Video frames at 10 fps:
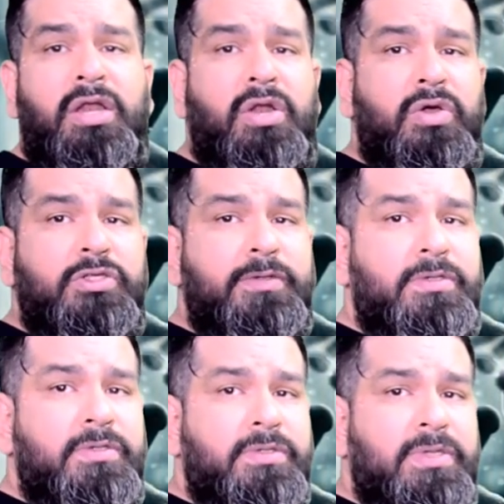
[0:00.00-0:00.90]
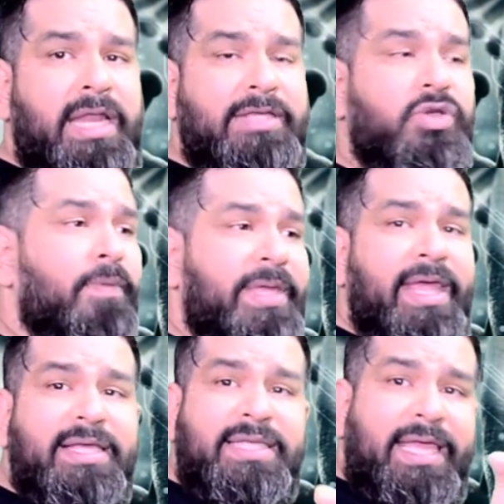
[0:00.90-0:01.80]
las
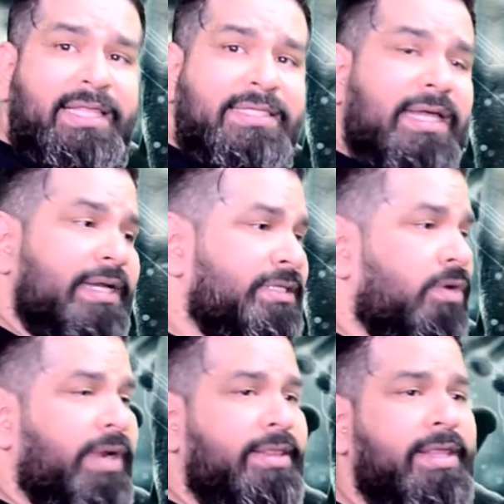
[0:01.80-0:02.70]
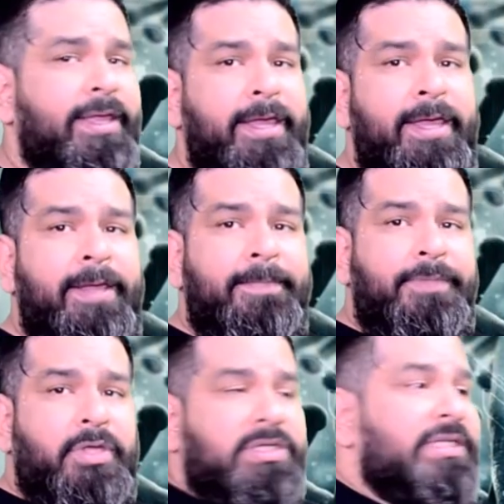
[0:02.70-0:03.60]
comidas en ese restaurante.
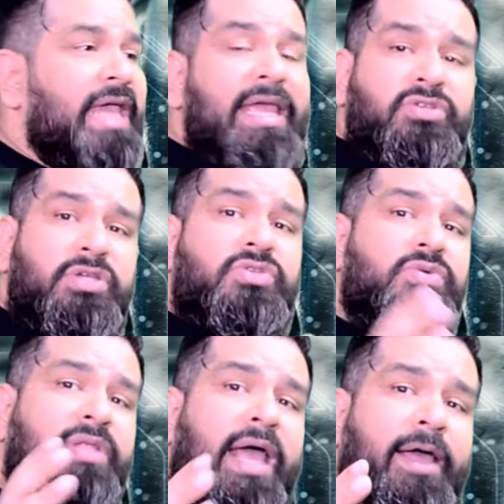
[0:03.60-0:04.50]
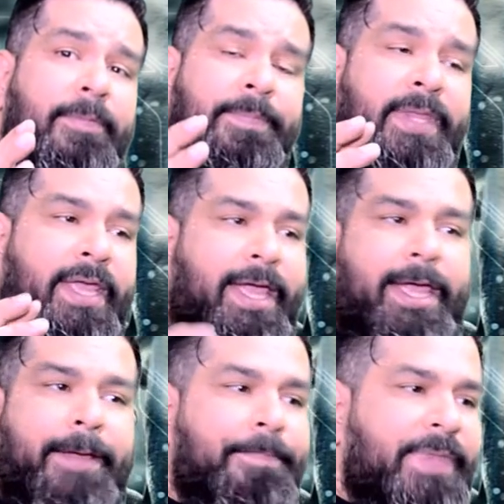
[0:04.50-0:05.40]
Entonces, eso es un
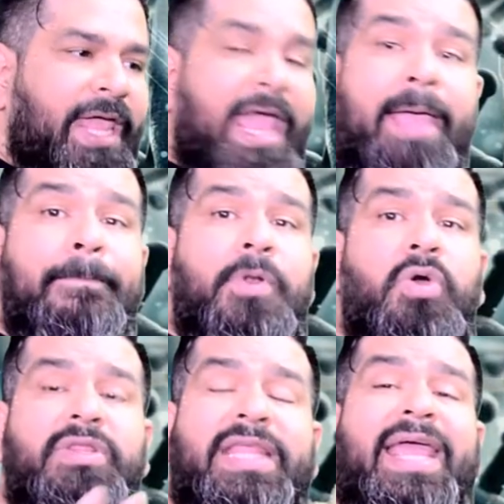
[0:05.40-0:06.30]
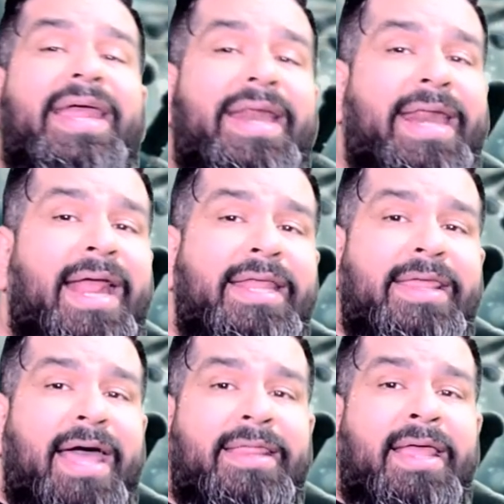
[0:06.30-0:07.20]
eh, ejemplo de
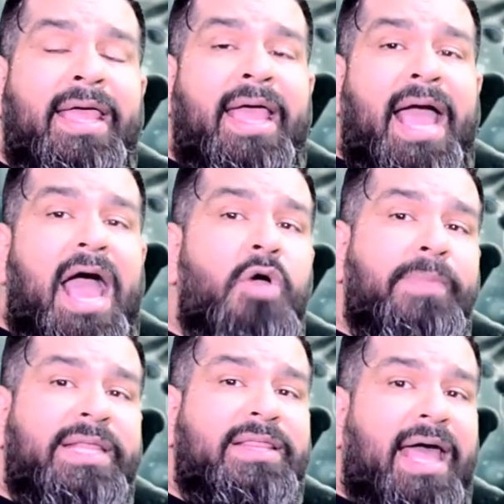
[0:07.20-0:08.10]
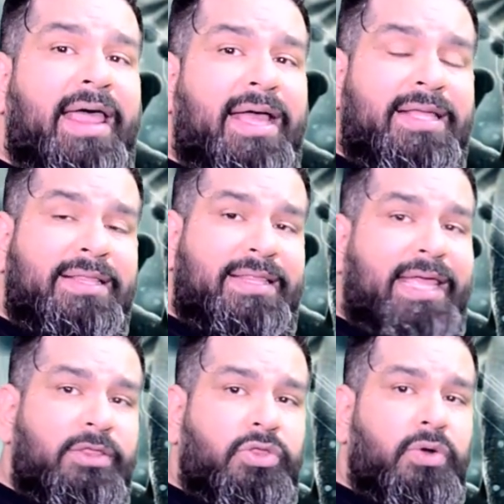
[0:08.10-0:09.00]
realidad aumentada
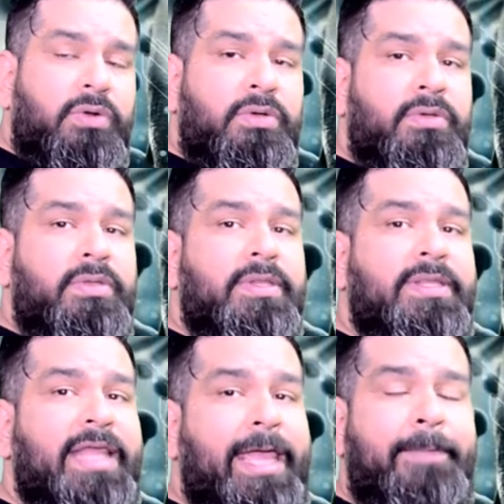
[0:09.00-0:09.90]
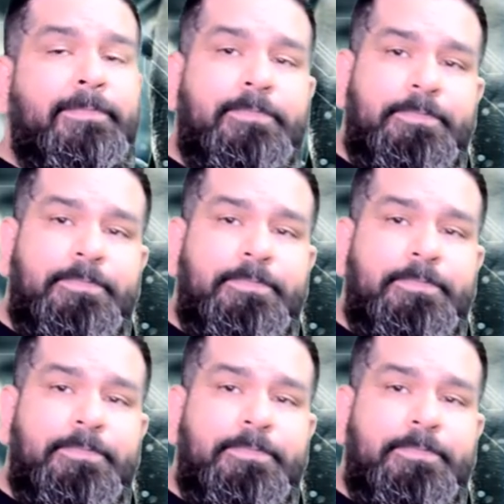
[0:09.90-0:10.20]
dentro de